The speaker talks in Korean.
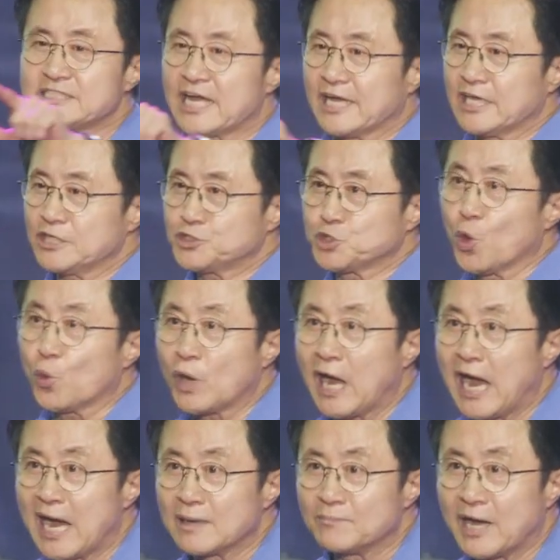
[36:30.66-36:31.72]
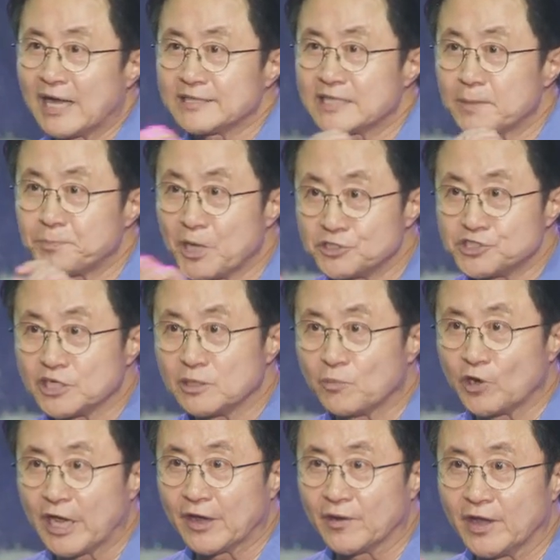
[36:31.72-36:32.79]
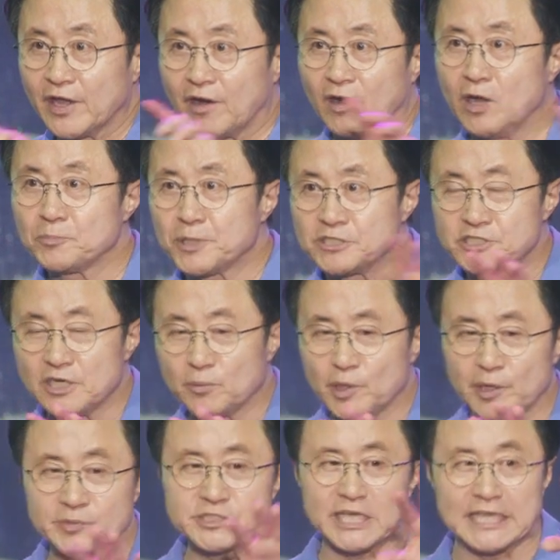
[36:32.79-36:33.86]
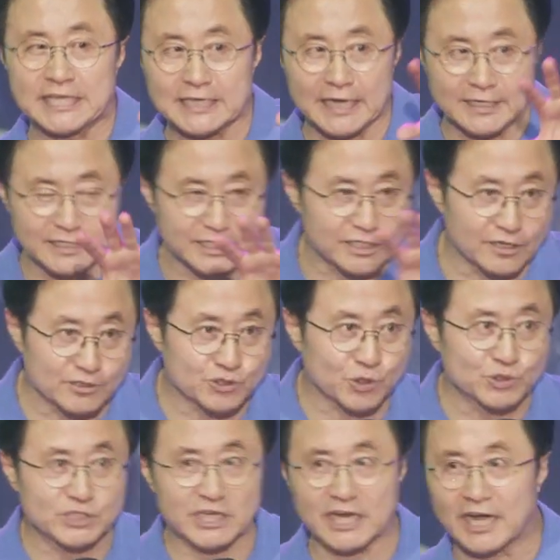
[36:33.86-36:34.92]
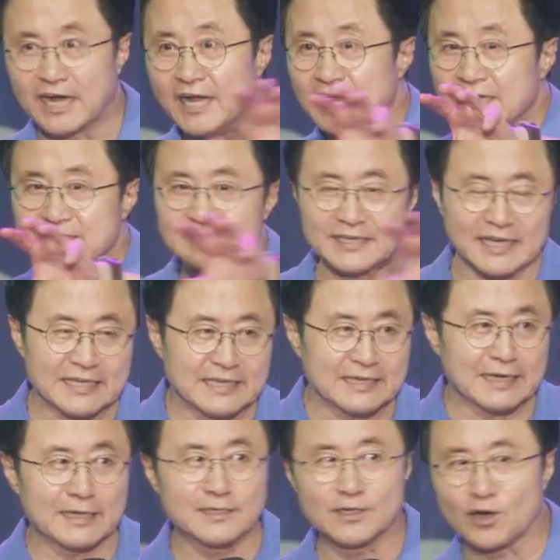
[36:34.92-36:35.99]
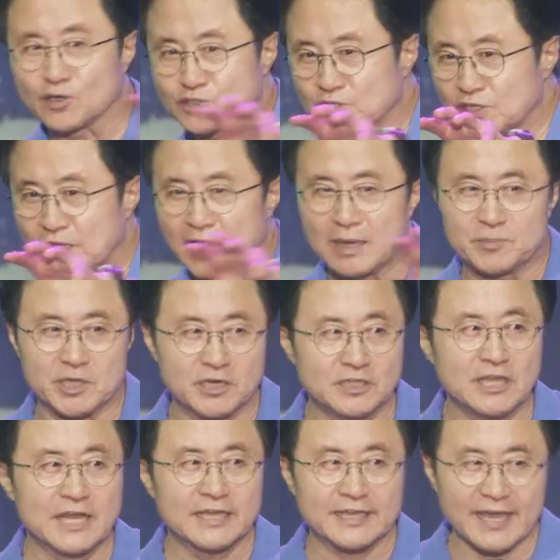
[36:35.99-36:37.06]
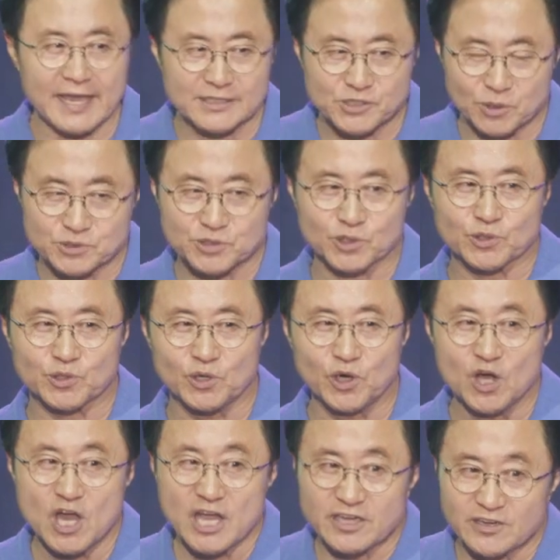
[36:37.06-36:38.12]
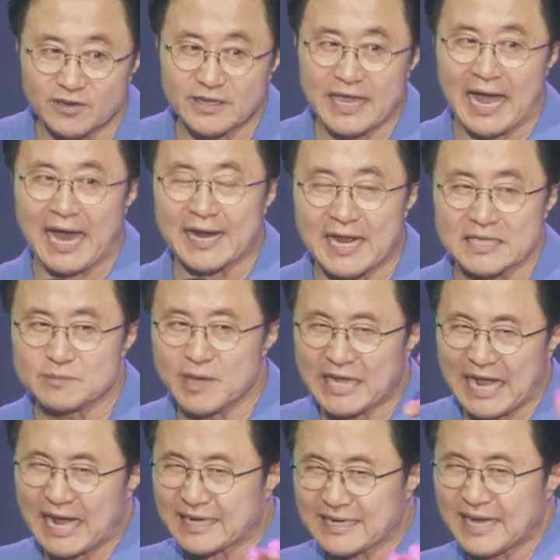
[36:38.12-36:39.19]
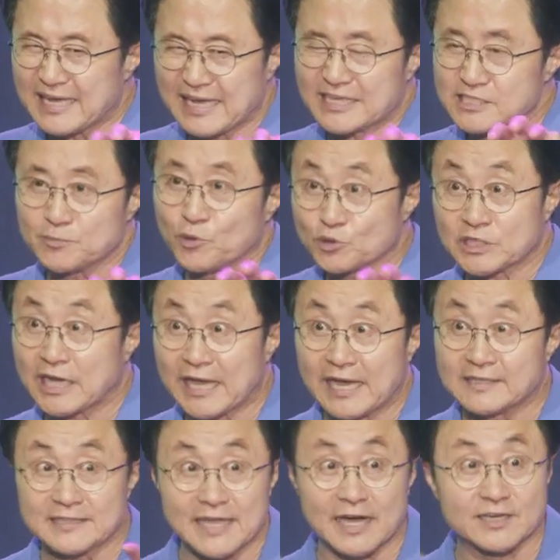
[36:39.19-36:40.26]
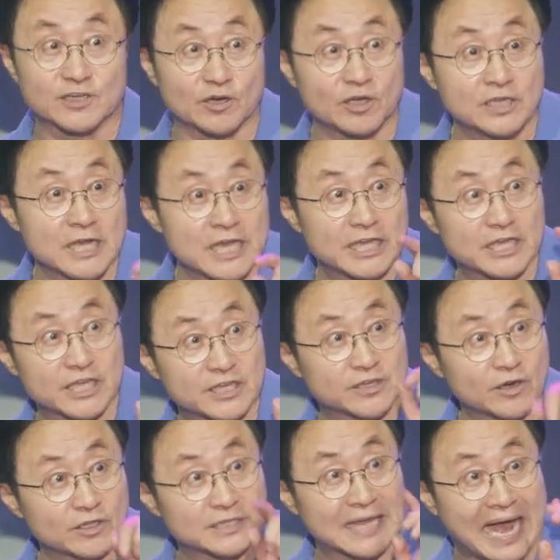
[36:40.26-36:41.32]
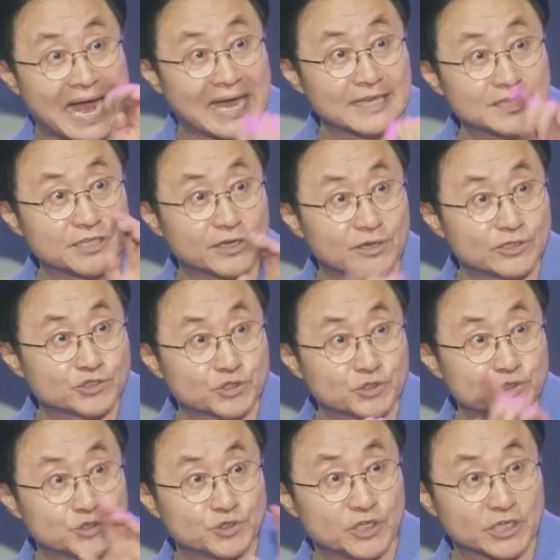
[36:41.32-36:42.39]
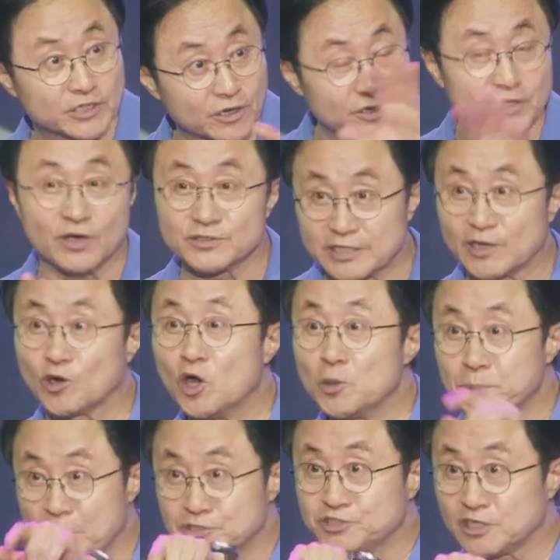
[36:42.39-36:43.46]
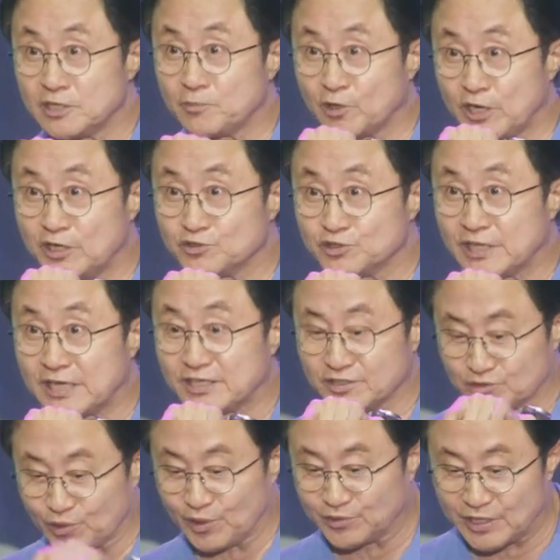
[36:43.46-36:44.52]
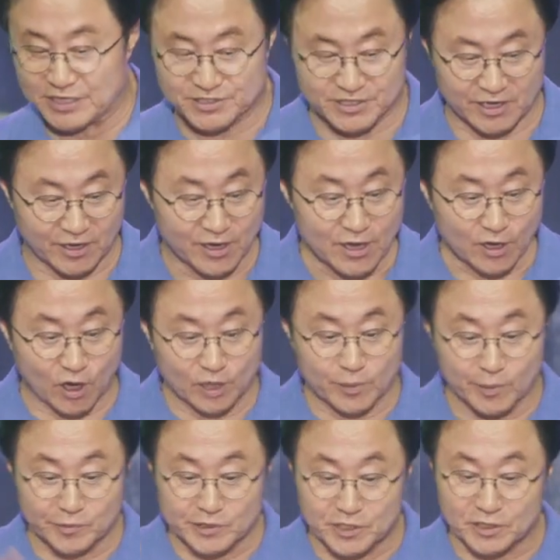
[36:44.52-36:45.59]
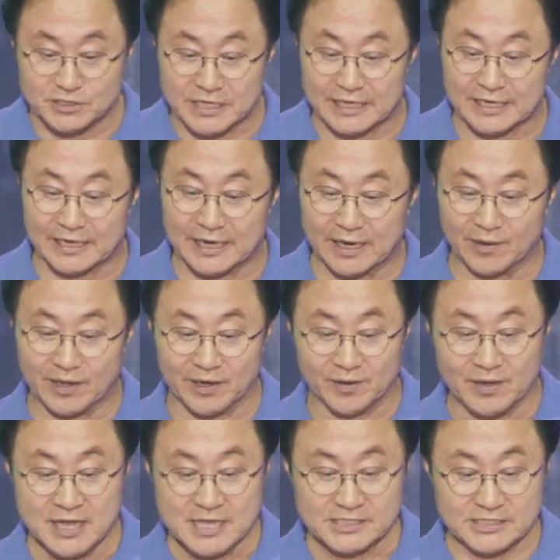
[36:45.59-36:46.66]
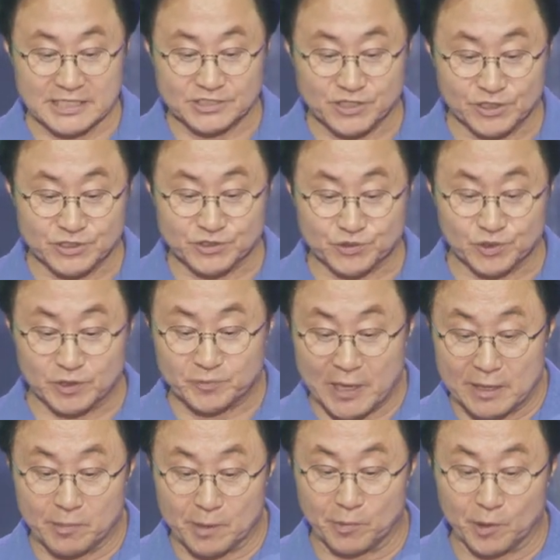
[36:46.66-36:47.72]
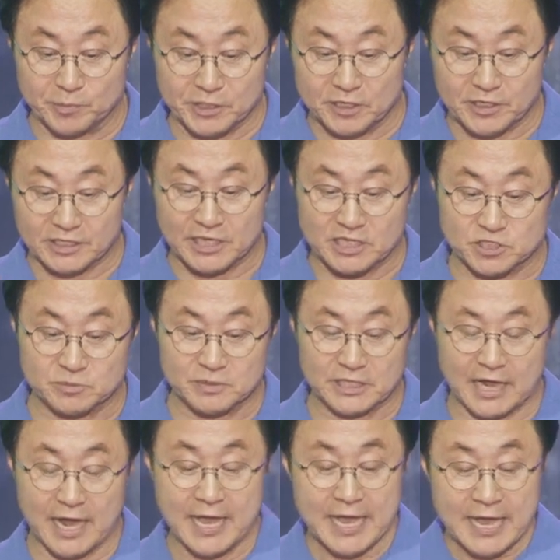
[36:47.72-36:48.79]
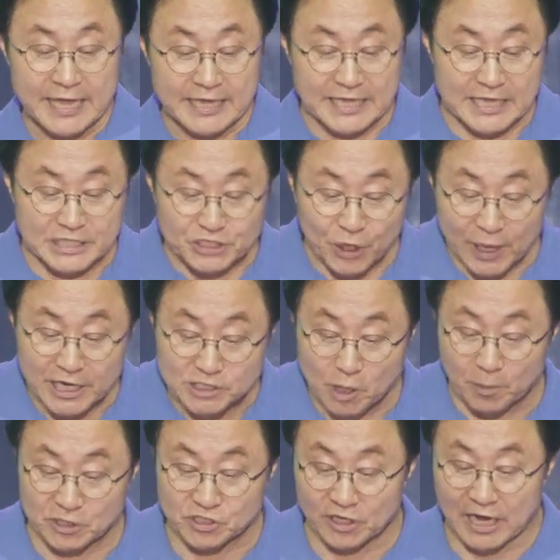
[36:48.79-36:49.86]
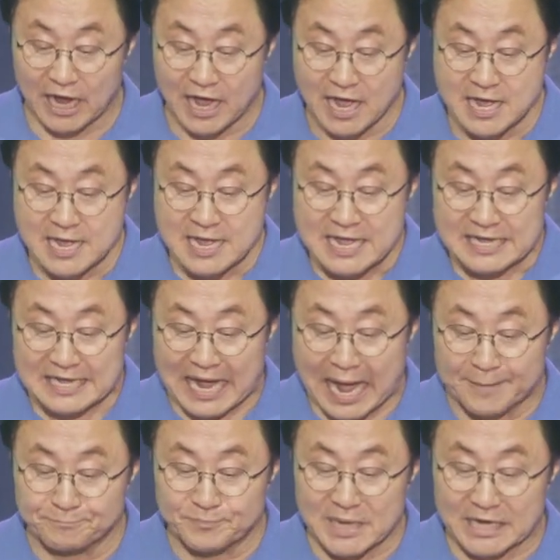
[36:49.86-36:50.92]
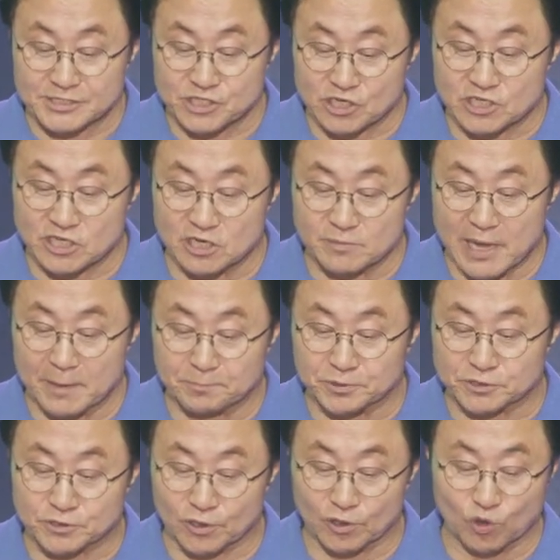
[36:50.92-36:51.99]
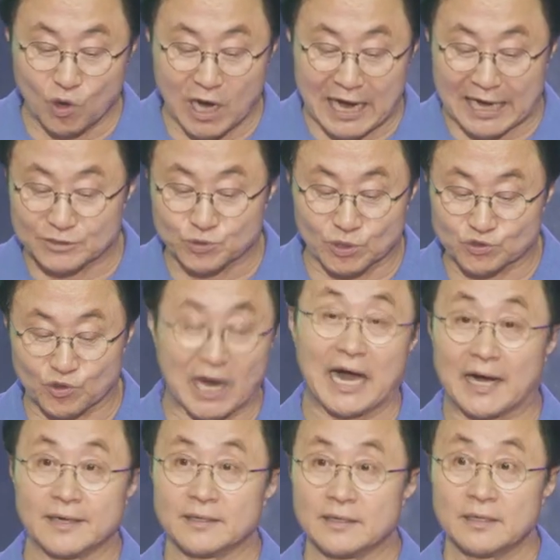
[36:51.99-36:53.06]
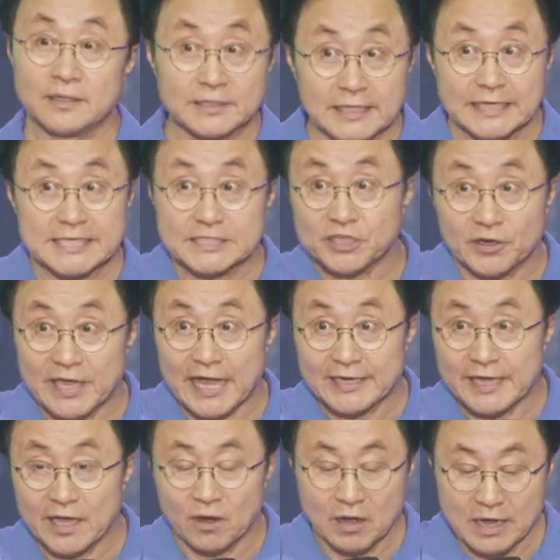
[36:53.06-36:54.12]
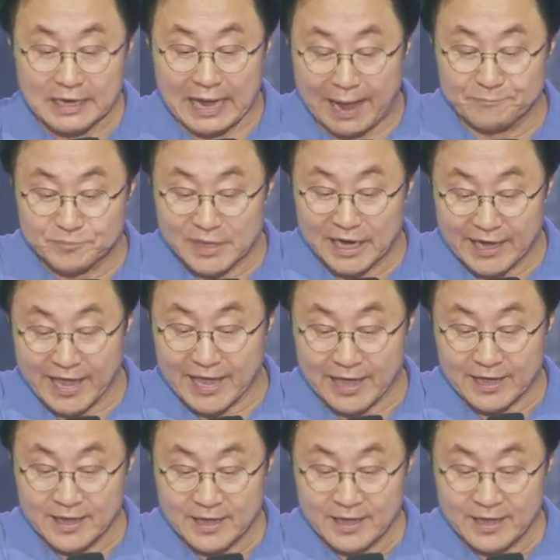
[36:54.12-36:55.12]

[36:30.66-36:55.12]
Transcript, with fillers: 자기 조카 악마한테 편지를 보낸 거예요. 편지를 보내면서 인간은 이런 존재야. 그러니까 인간을 어떻게 하면은 계속적으로 그렇게 하나님에 가까이 가지 못하게 하느냐. 그건 그런 아이디어를 주는 그런 형태로 편지를 보내는 대로 돼 있어요. 거기 보면 이런 얘기가 나와요. 씨에스 루이스 테이프에 보면 이렇게 돼 있습니다. 이성에서 벗어나 감각적 흐름에 붙들어 놓아 가두어두라. 그러니까 이성이 아니에요. 감각에.